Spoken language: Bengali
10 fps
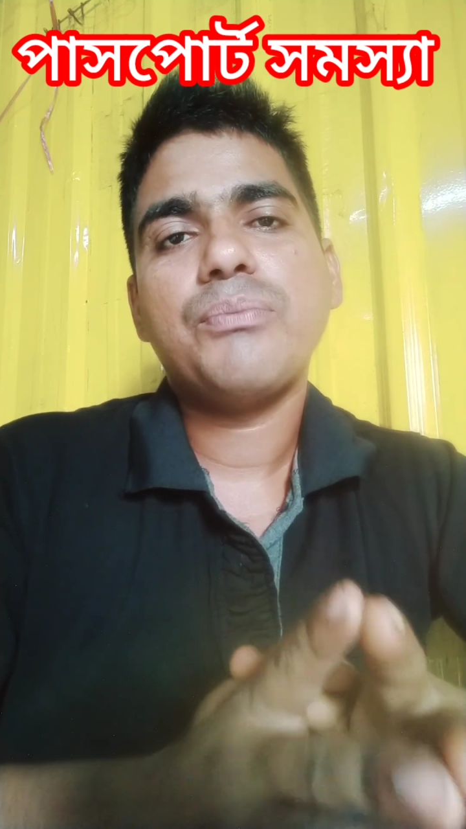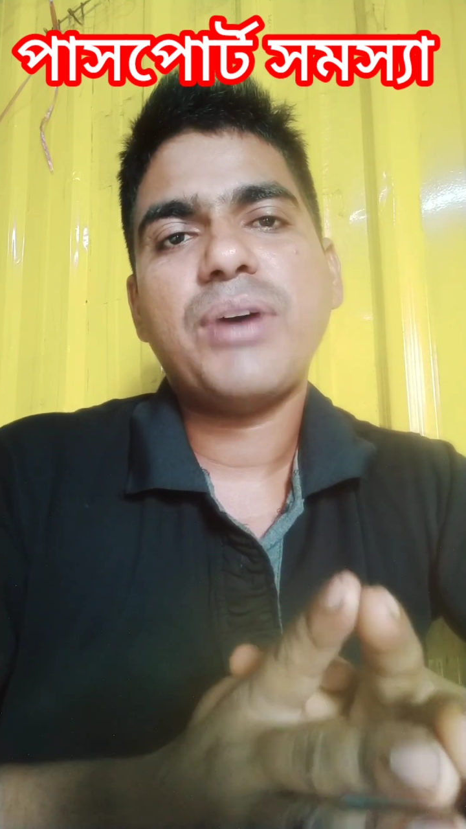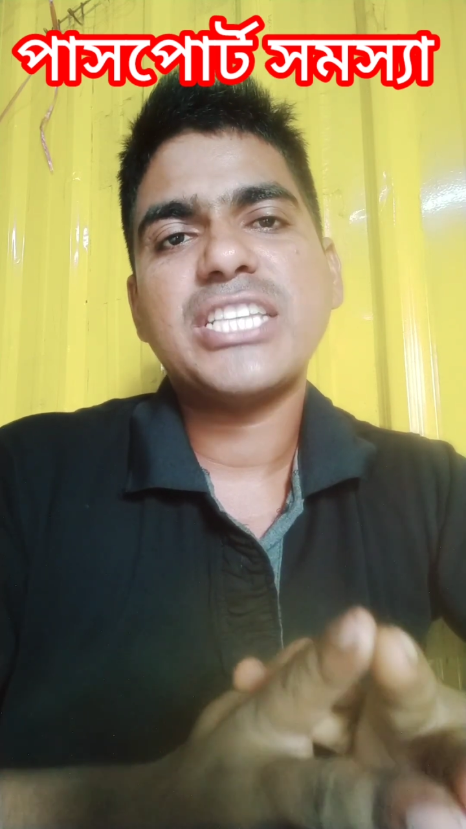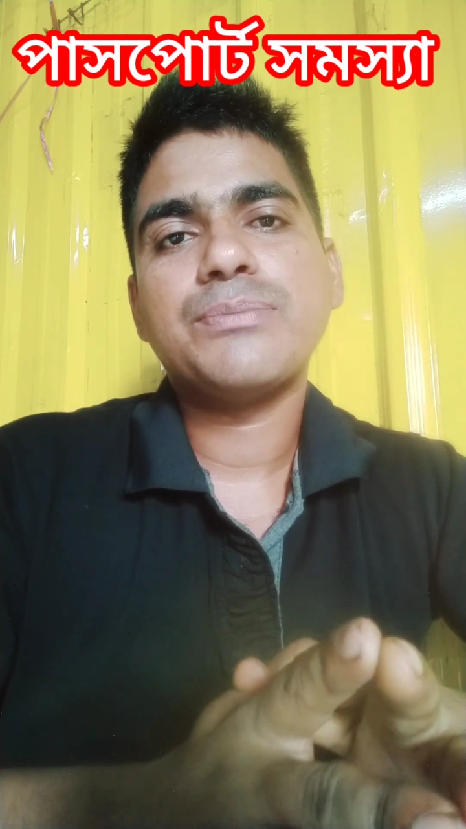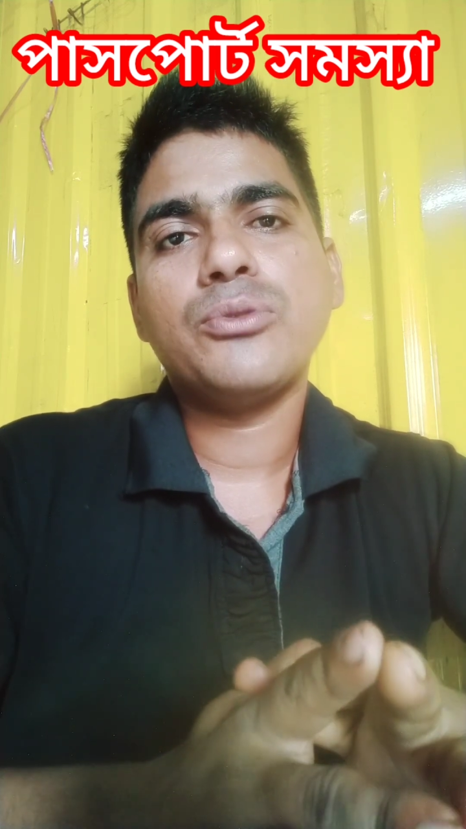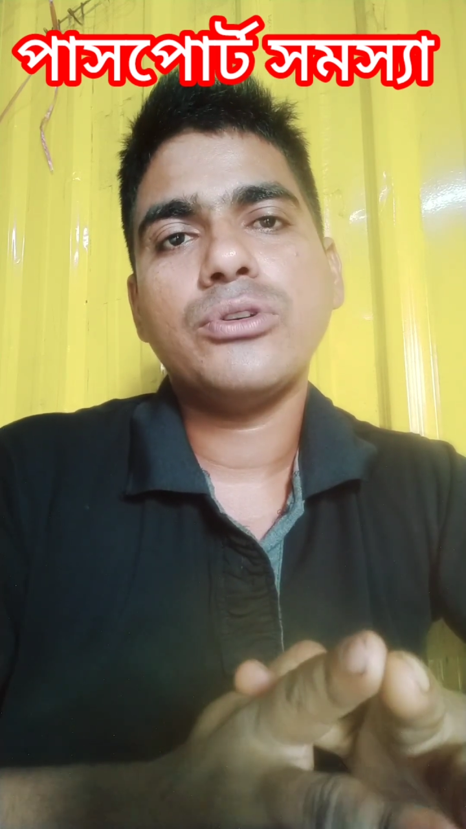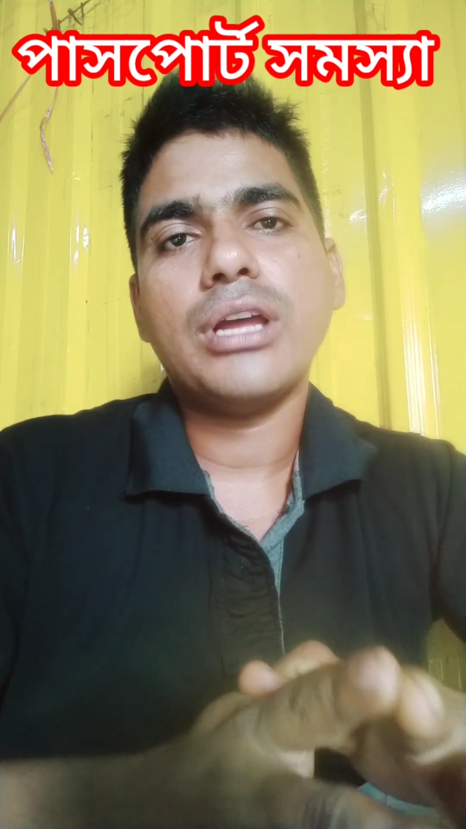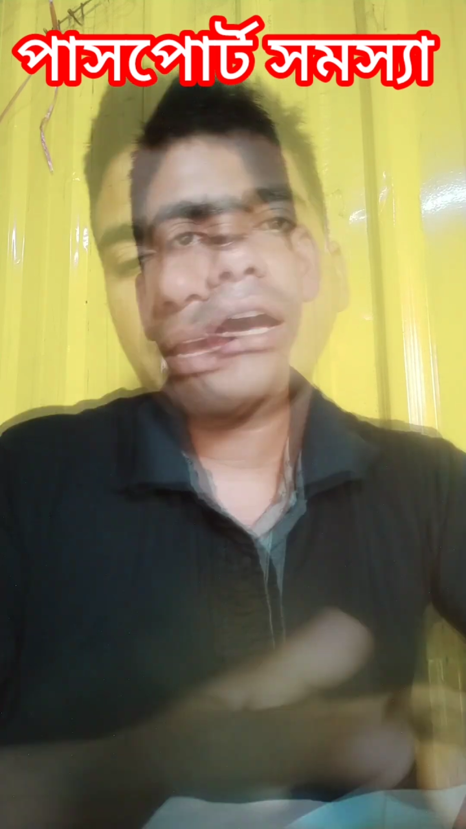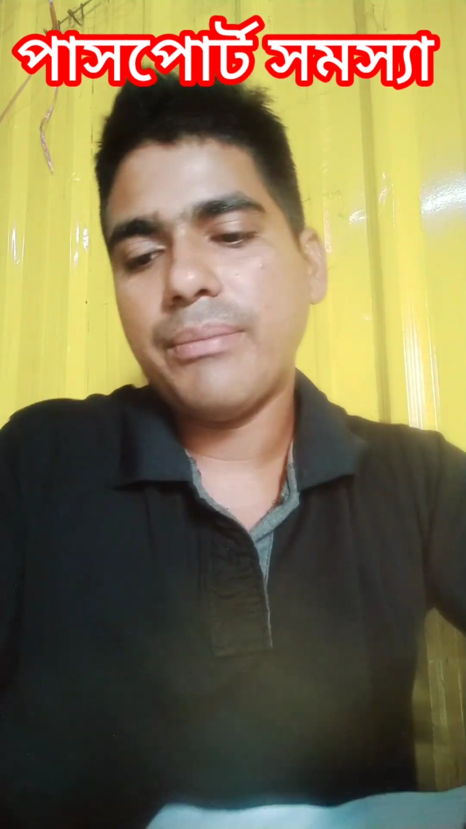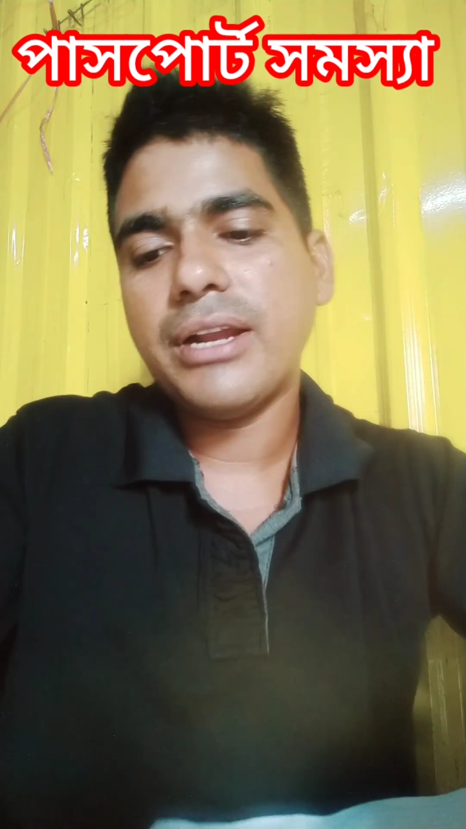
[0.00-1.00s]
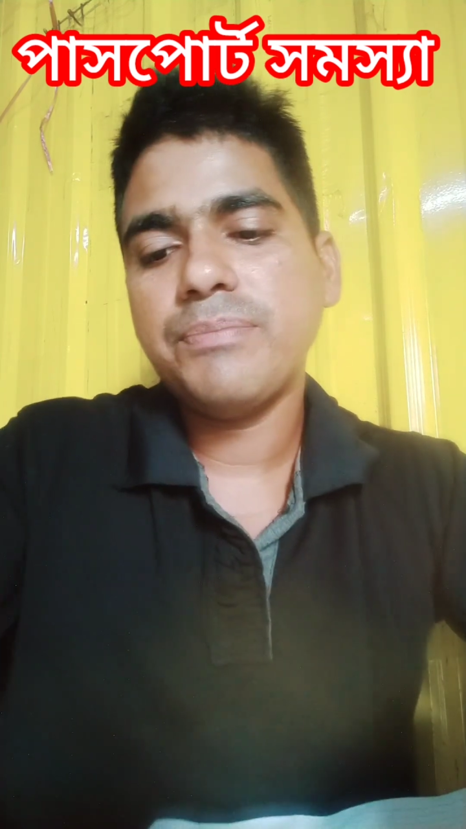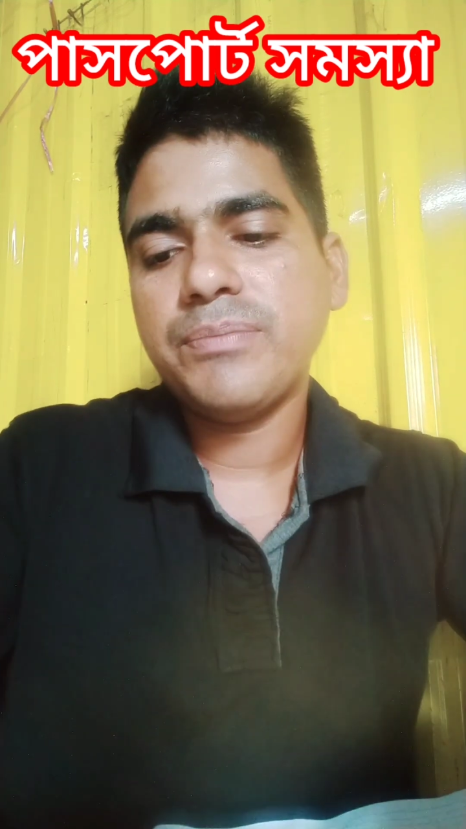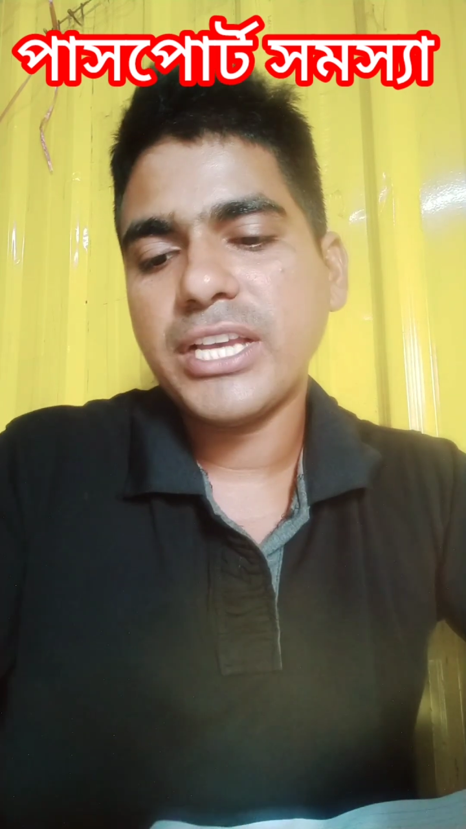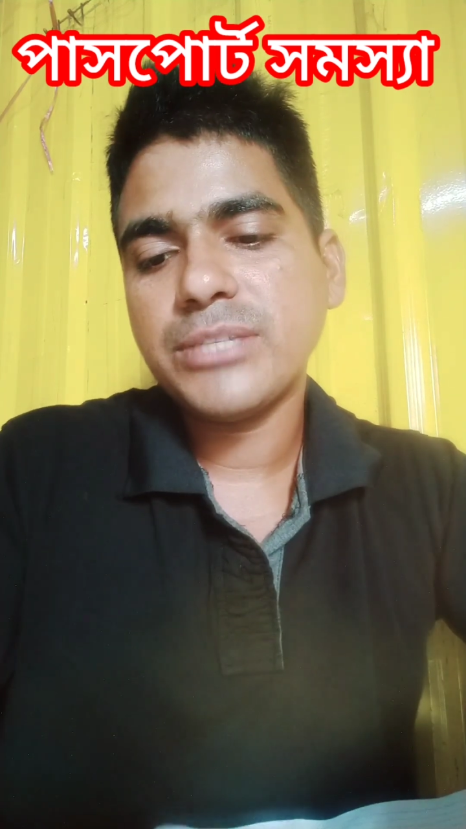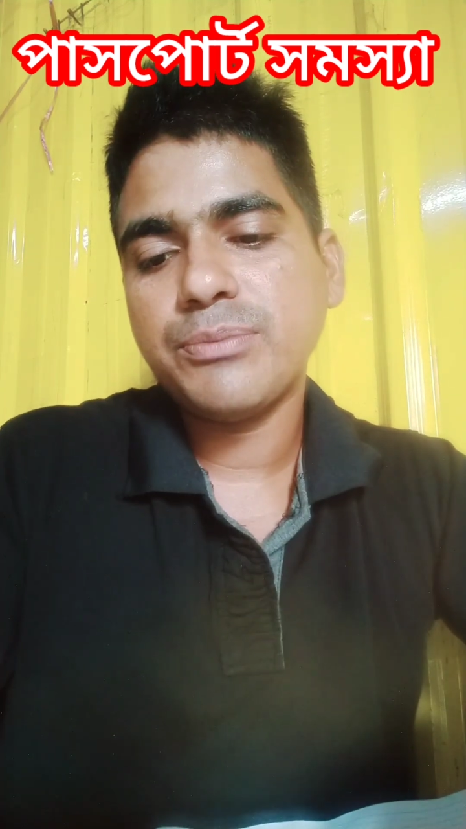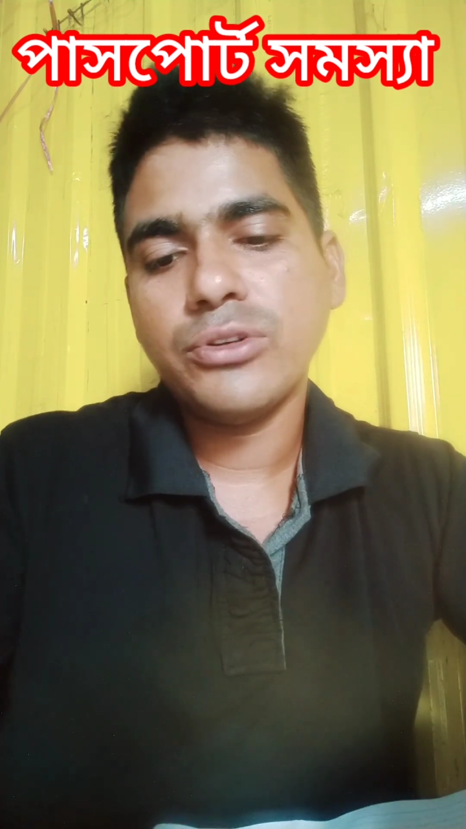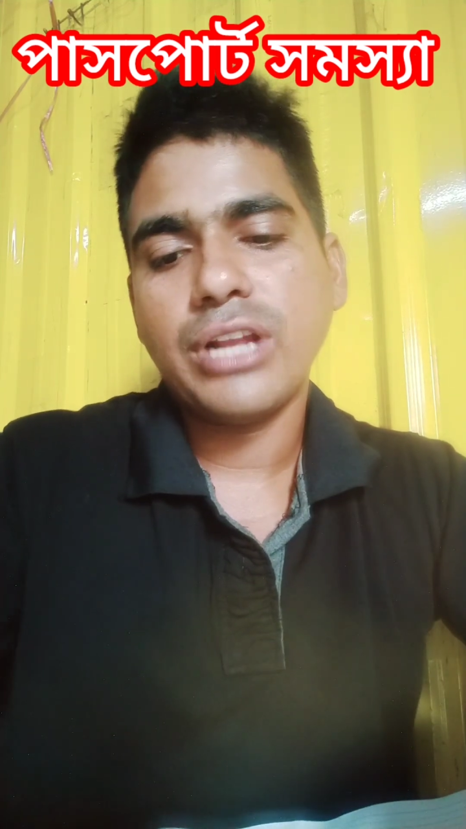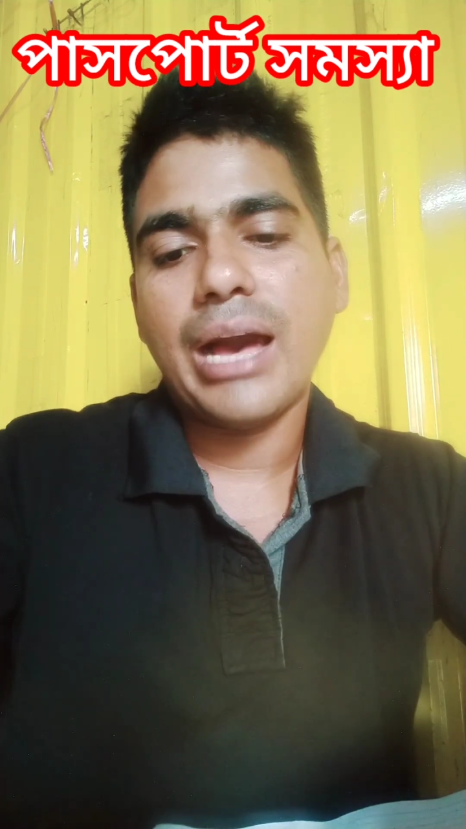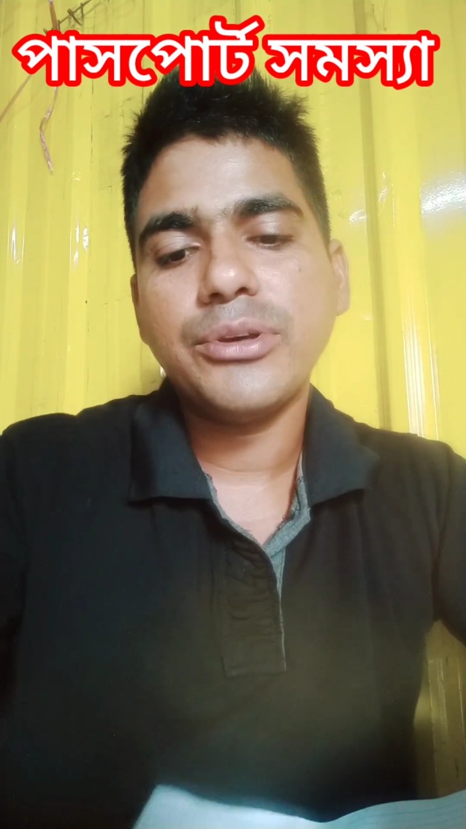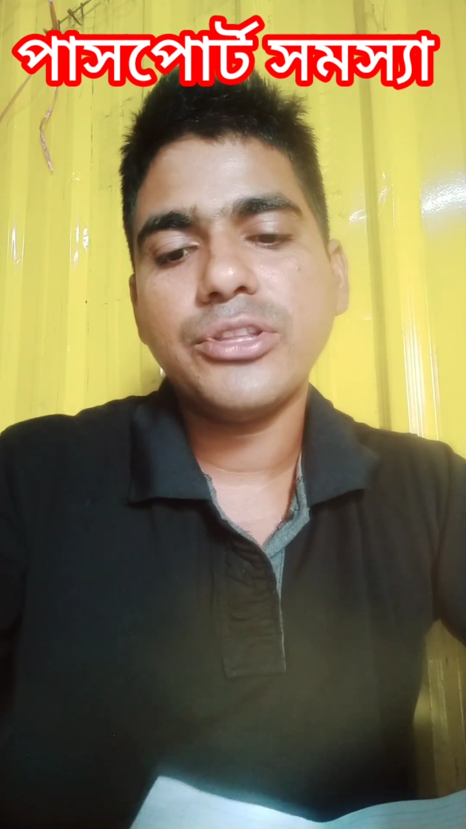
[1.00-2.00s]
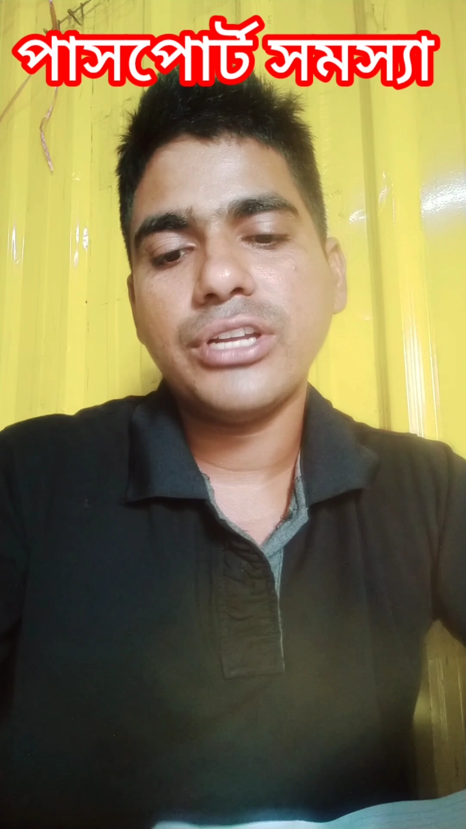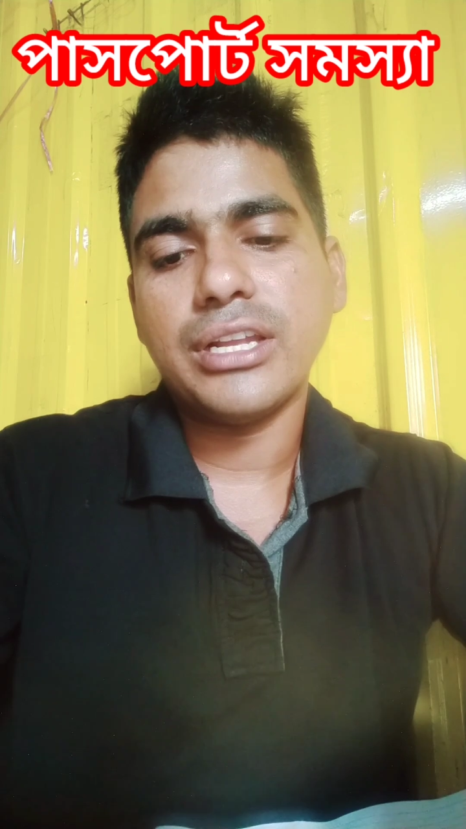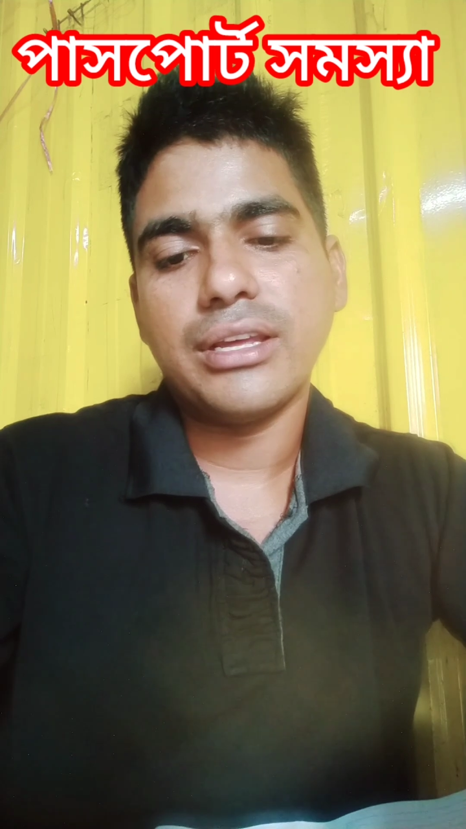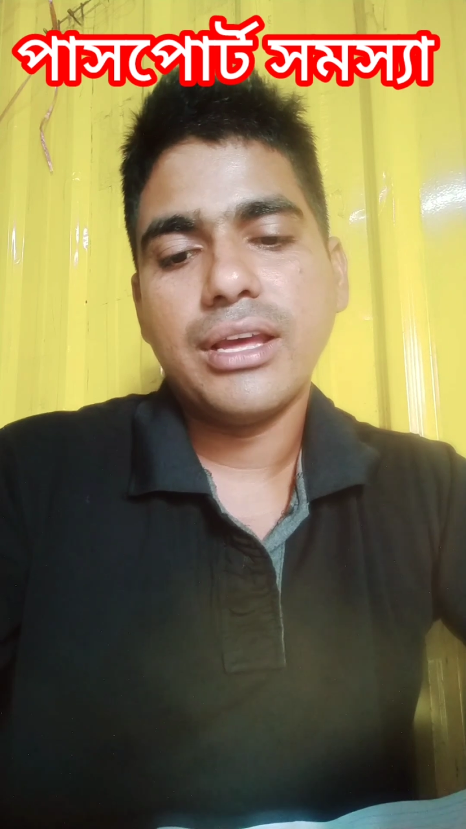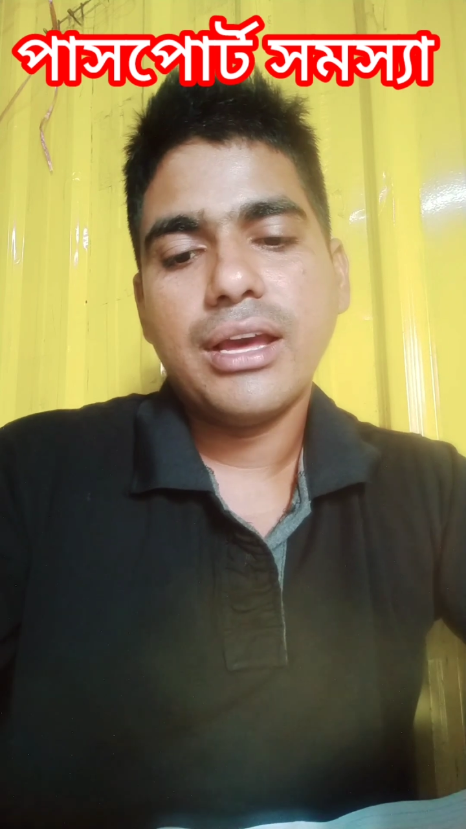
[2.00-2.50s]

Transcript: পাসপোর্ট এমআরপি পাসপোর্ট আবেদনের